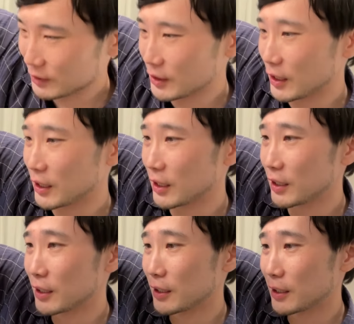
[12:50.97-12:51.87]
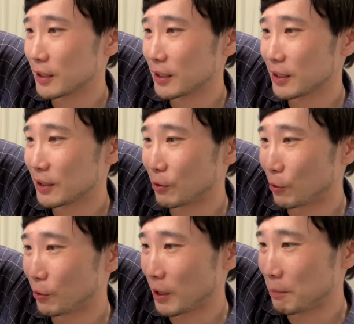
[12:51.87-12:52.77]
ででーん。
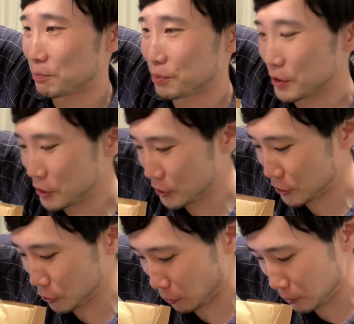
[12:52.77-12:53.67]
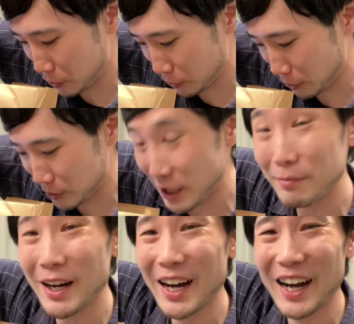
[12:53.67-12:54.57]
コーラびっしょびしょでござ
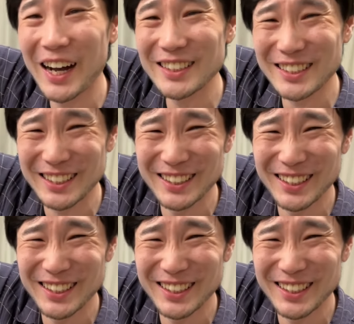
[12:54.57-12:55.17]
います。